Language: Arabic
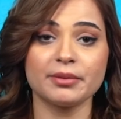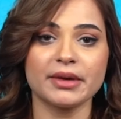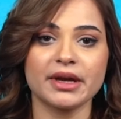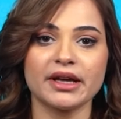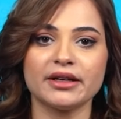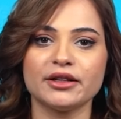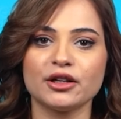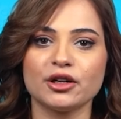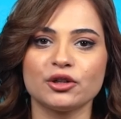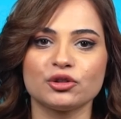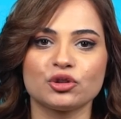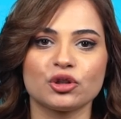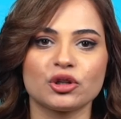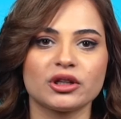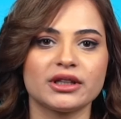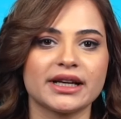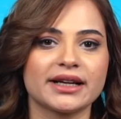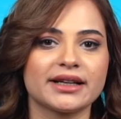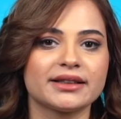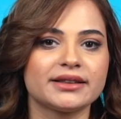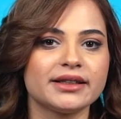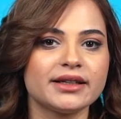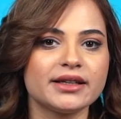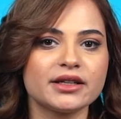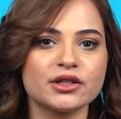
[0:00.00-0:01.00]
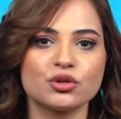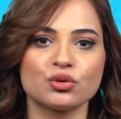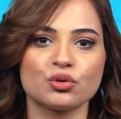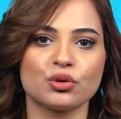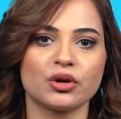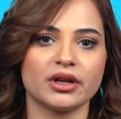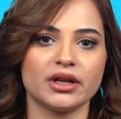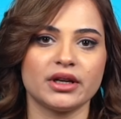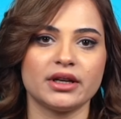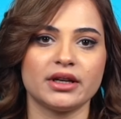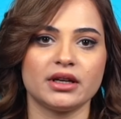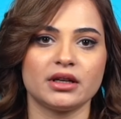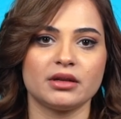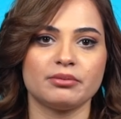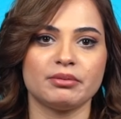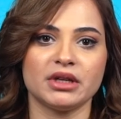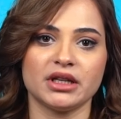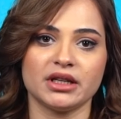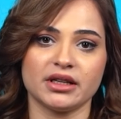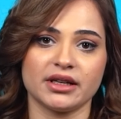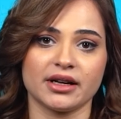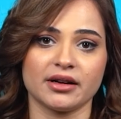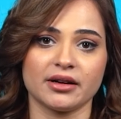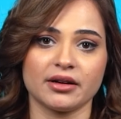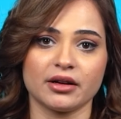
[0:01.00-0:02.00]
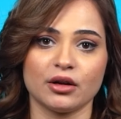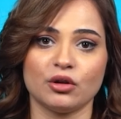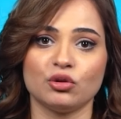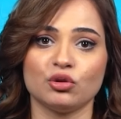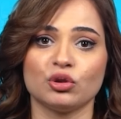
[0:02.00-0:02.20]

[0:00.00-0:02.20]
يمكن يخطر لكتير سوريين مننا